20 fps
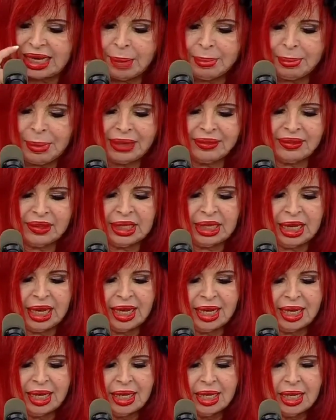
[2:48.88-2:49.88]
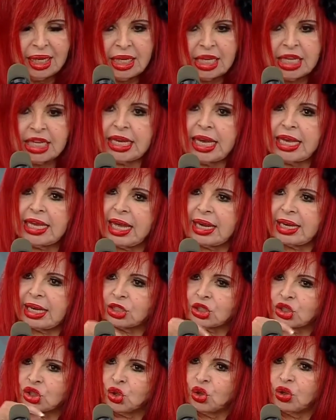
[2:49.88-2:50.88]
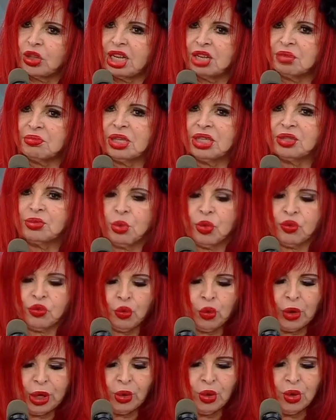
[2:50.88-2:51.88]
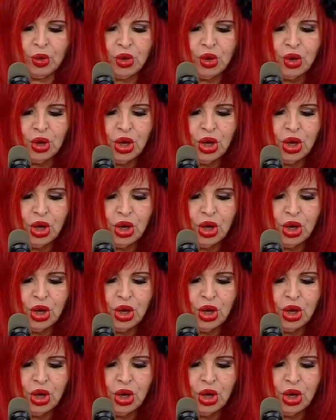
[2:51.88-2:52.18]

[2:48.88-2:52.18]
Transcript: la patria y que ella nació del mismo fuego,